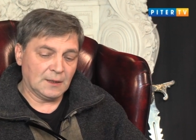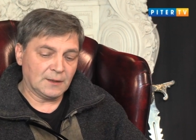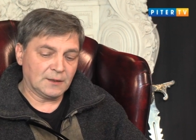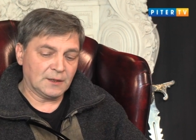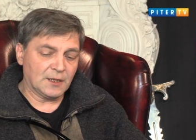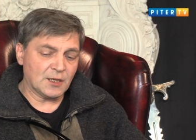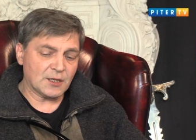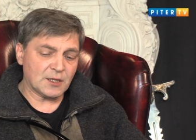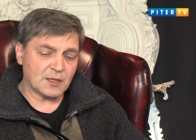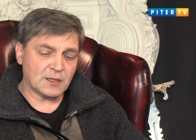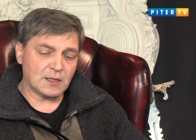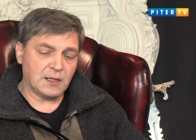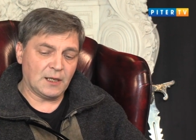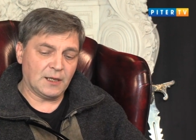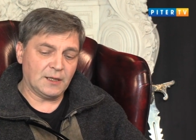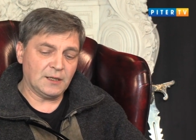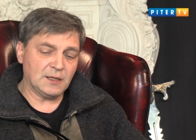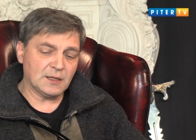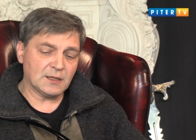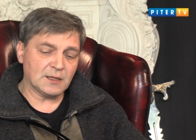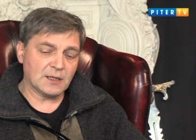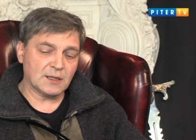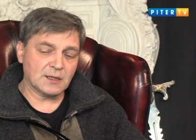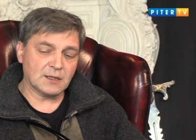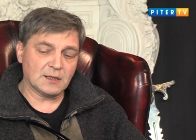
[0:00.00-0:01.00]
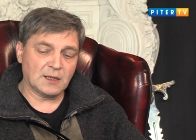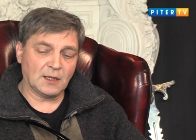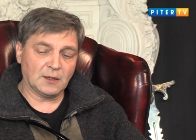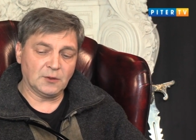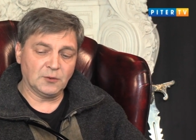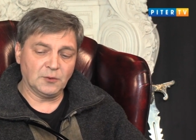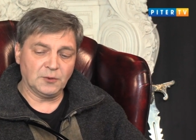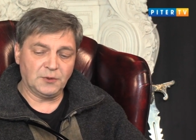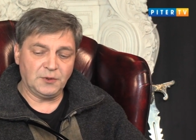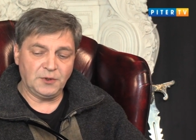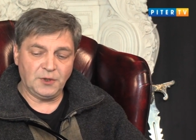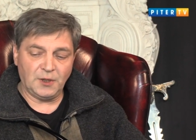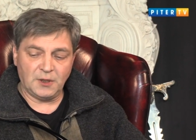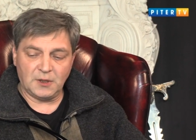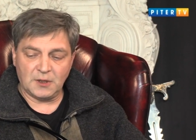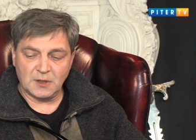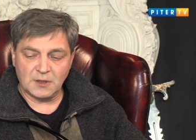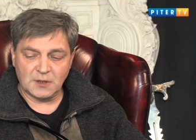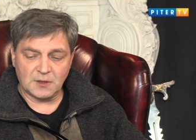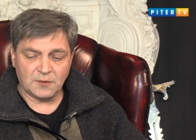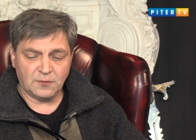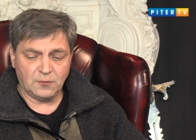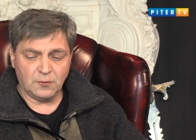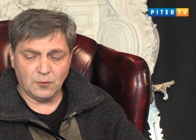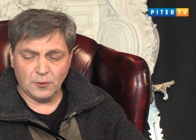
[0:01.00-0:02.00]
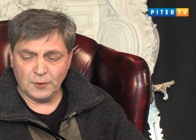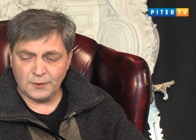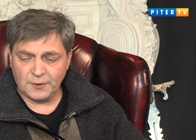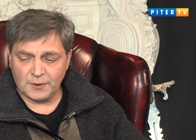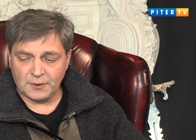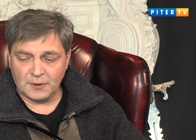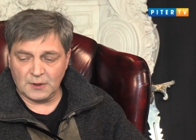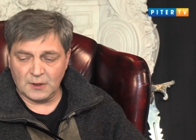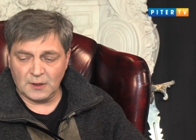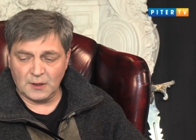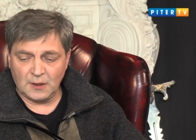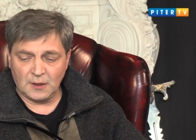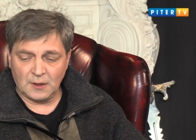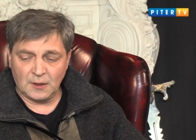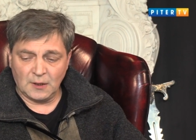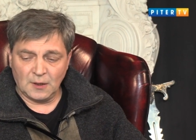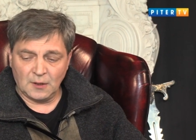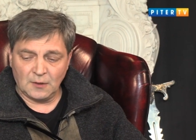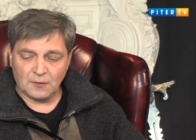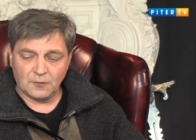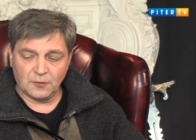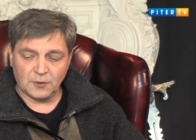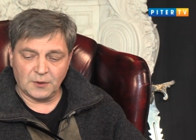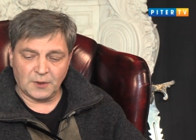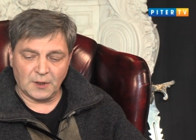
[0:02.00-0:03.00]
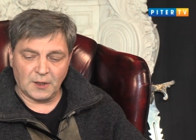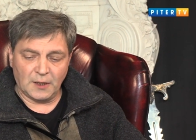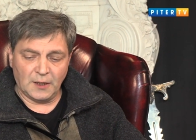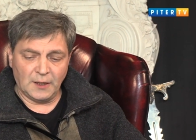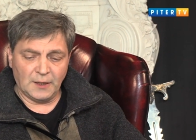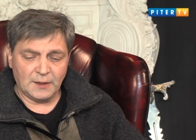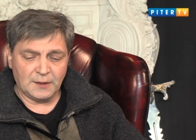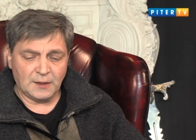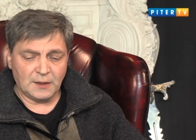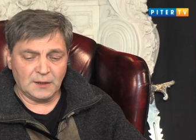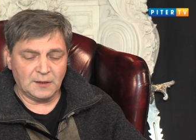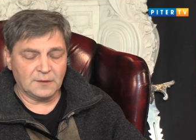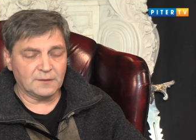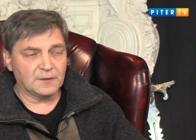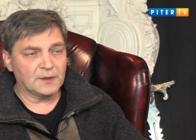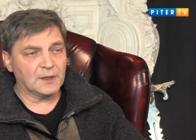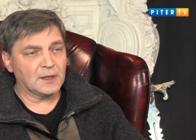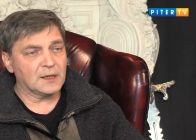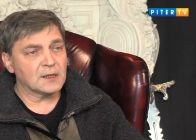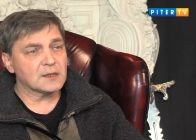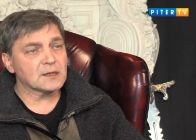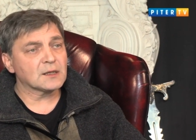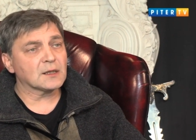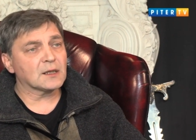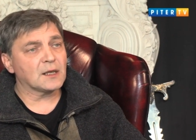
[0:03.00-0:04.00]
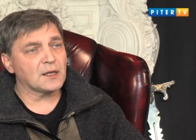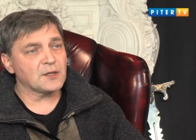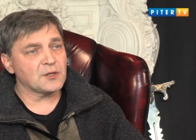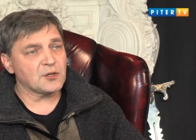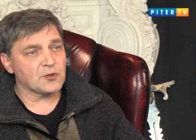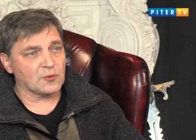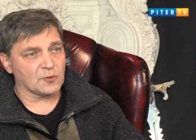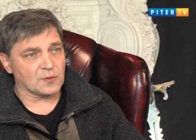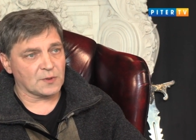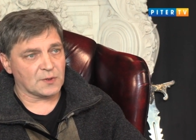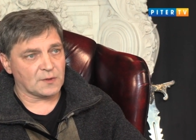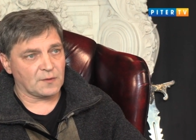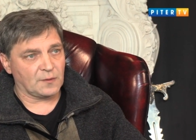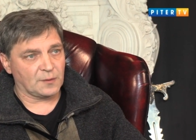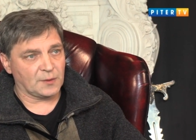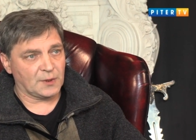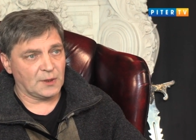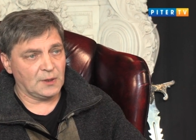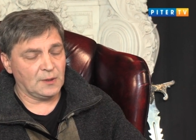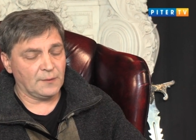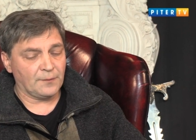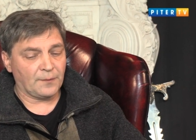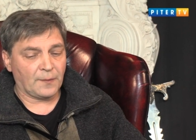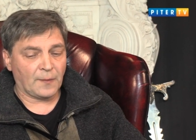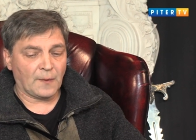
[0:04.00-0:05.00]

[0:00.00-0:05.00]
Даже если они создадут некий свод, да, угу. вот это является кощунством. Да?